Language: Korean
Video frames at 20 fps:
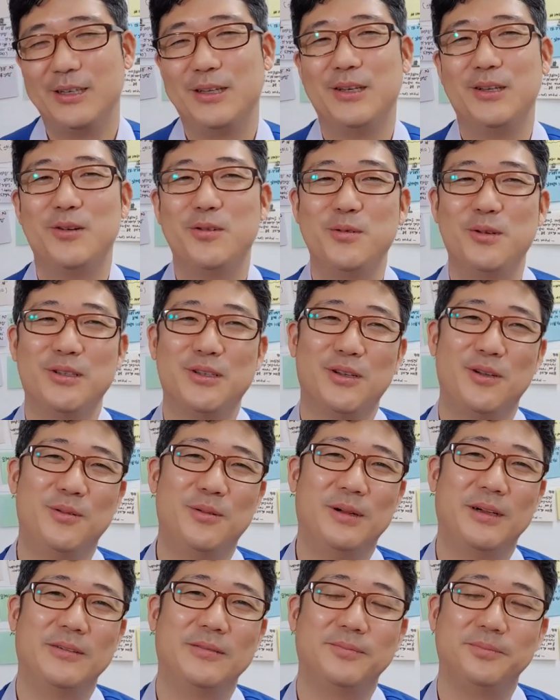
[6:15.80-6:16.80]
이러면서
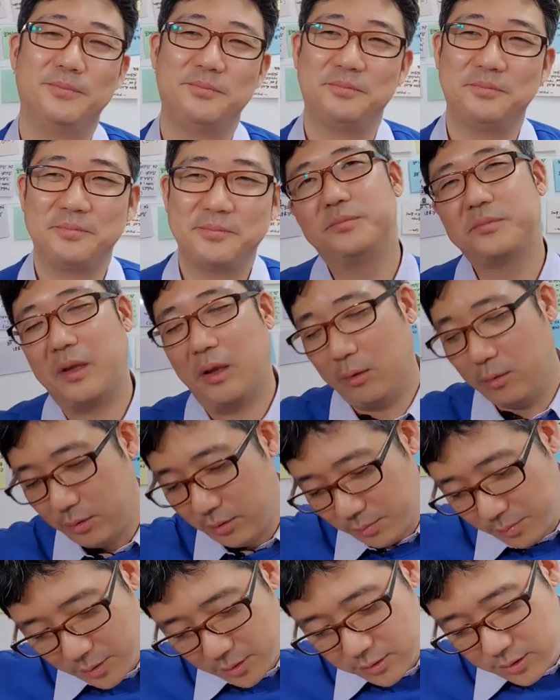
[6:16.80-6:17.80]
막 계속
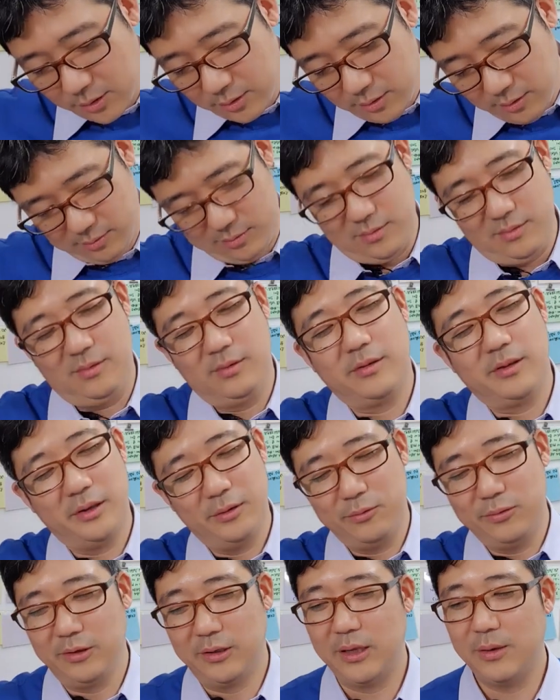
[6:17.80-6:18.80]
퍼져서
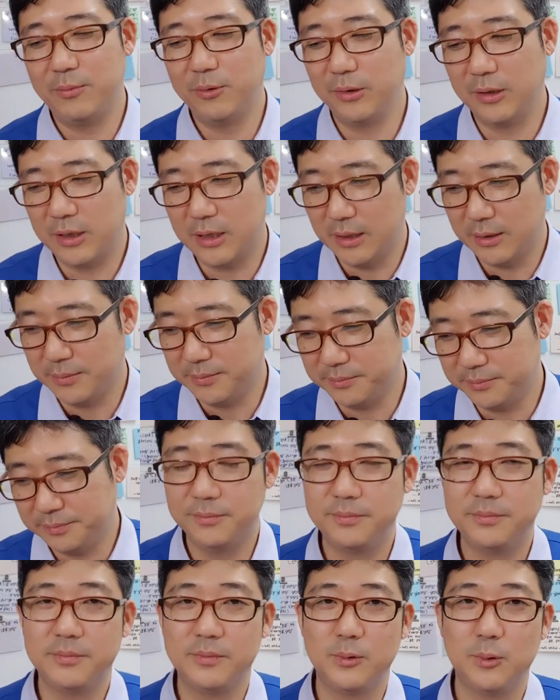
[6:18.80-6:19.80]
이러고 있다 보니까
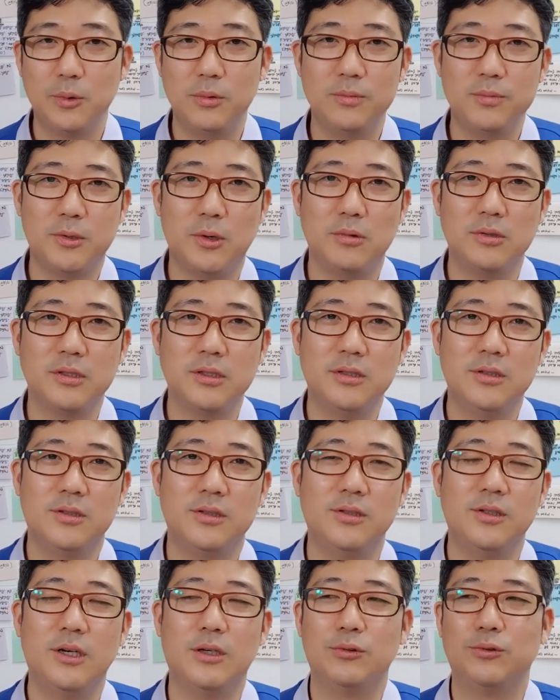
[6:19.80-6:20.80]
조금 정신이
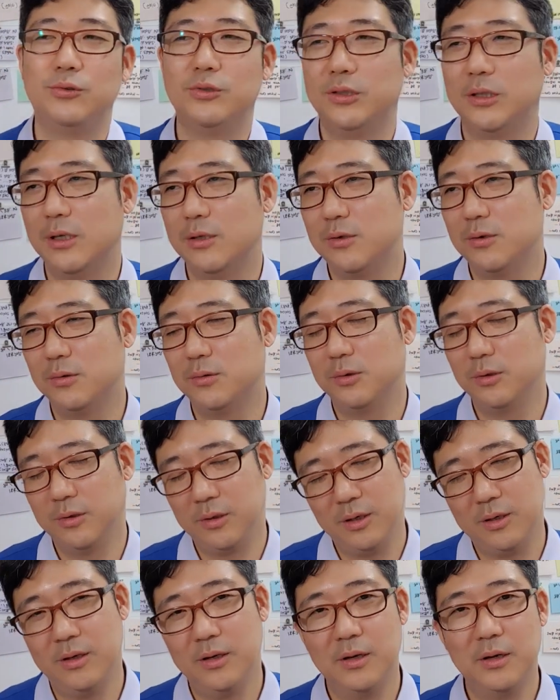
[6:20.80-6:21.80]
들더라고. 두 시간 정도
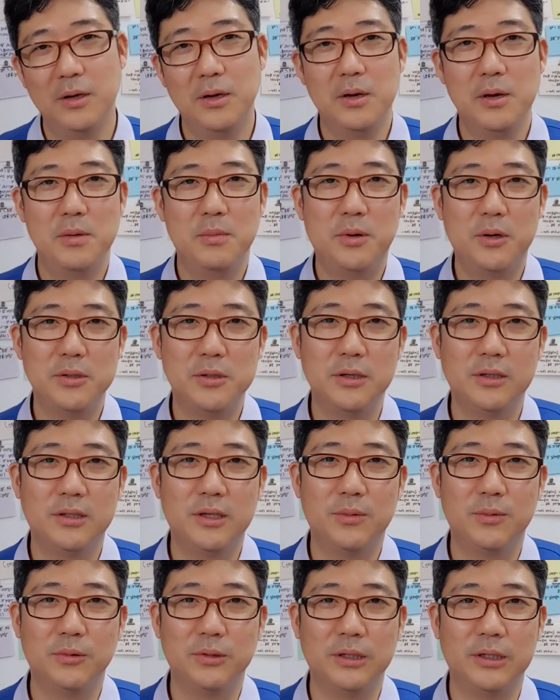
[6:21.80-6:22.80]
이렇게 퍼져
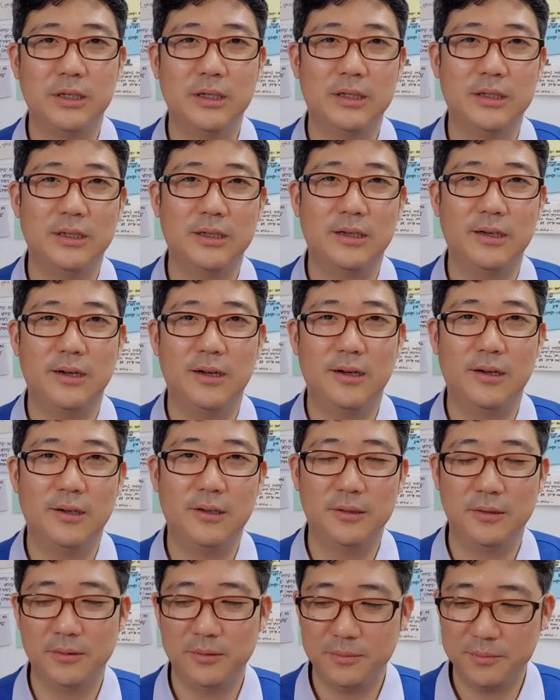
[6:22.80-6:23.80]
있다 보니까
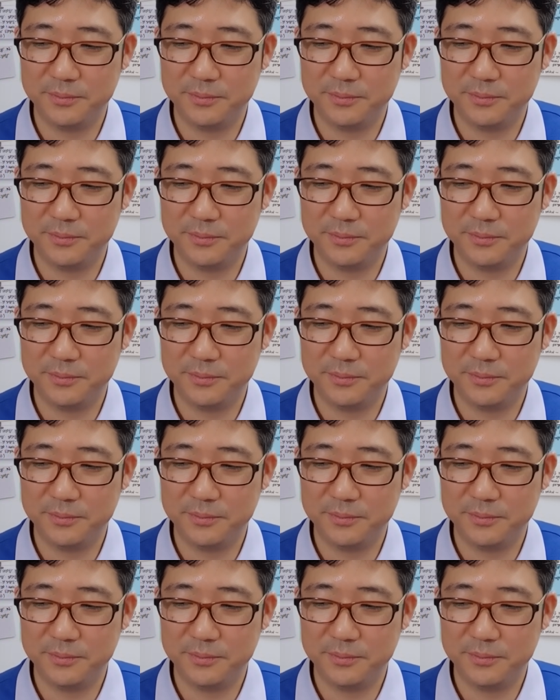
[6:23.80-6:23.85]
아.